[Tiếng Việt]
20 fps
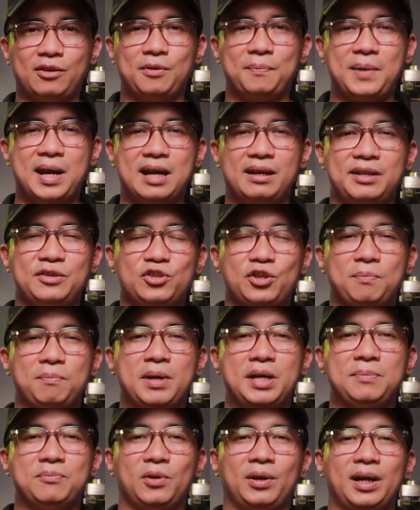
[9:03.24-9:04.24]
nó mang đến cho
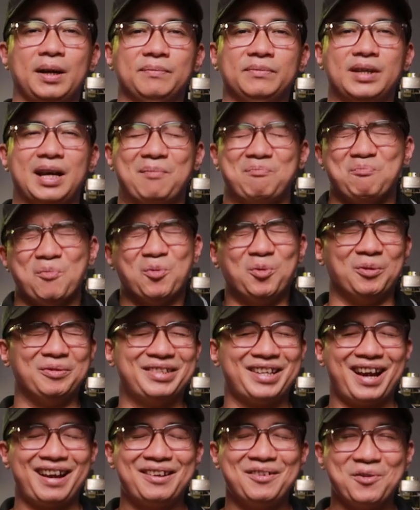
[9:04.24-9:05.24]
mình một cảm giác bùng
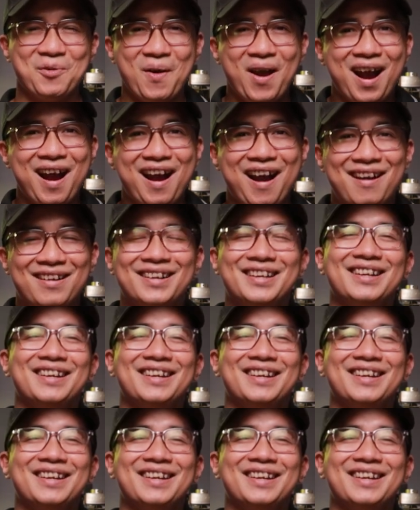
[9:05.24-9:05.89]
cháy wow